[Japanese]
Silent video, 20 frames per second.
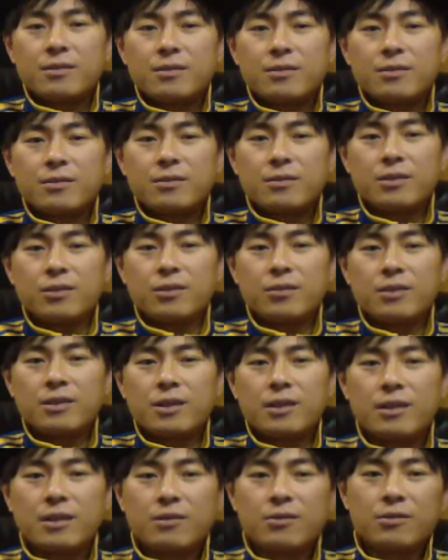そんな
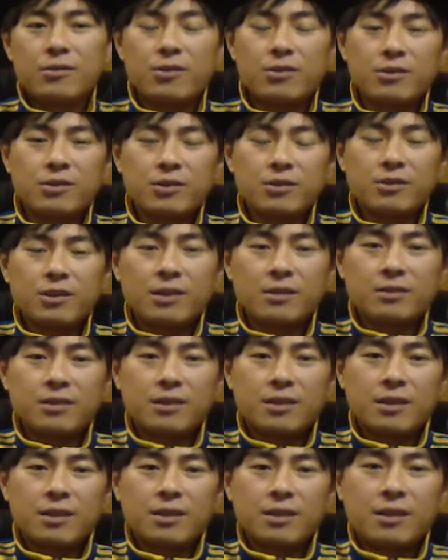テクノロジーのやつら
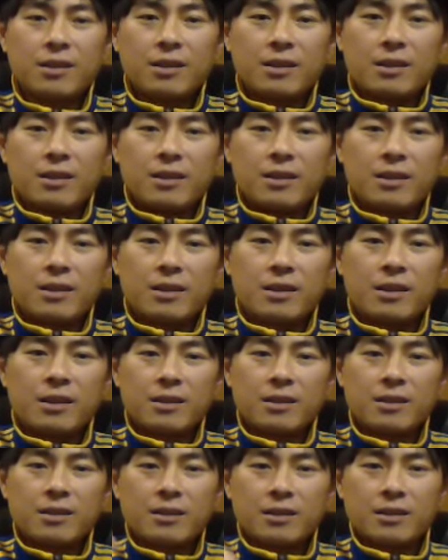がいきな
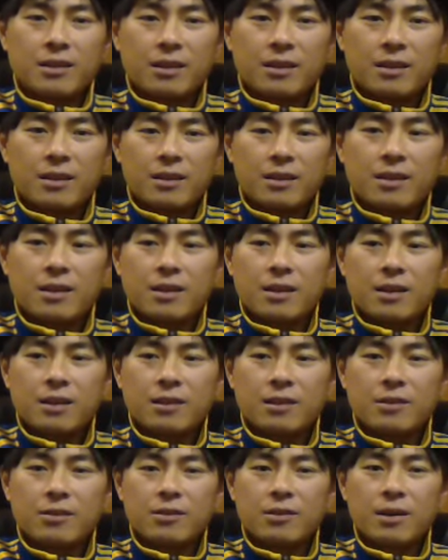りやってきたの
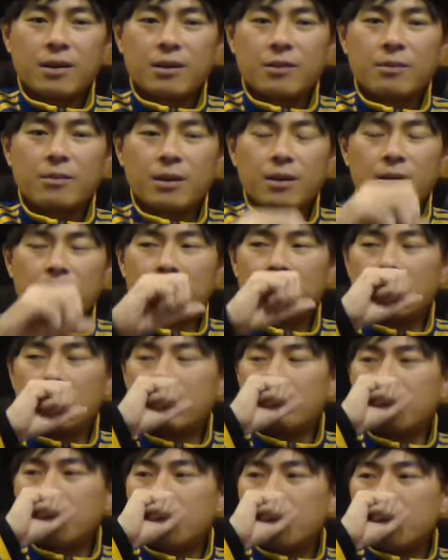であればも
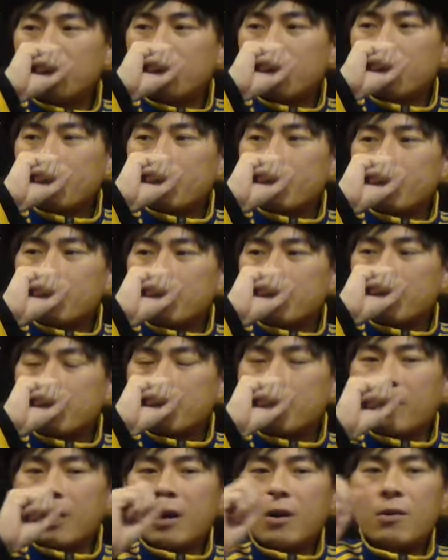う
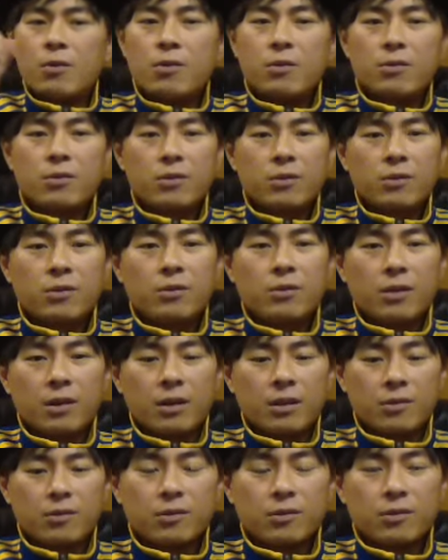魔法のような
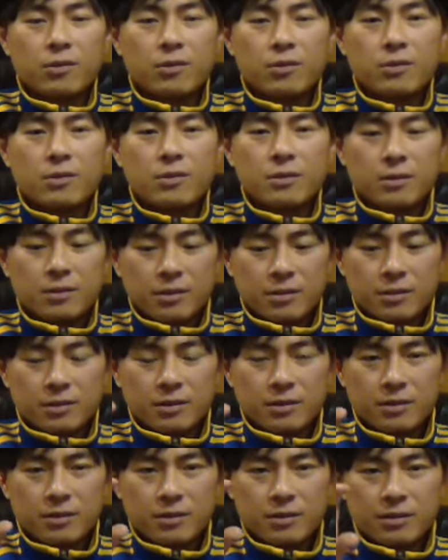ことを
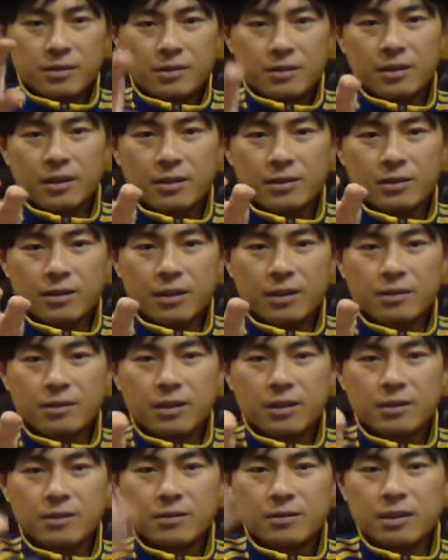授けるは
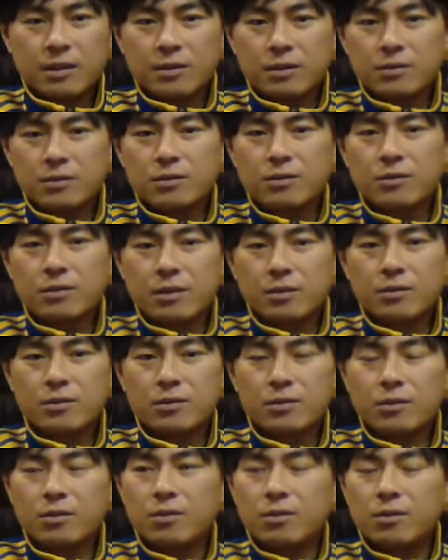ずなんですよねその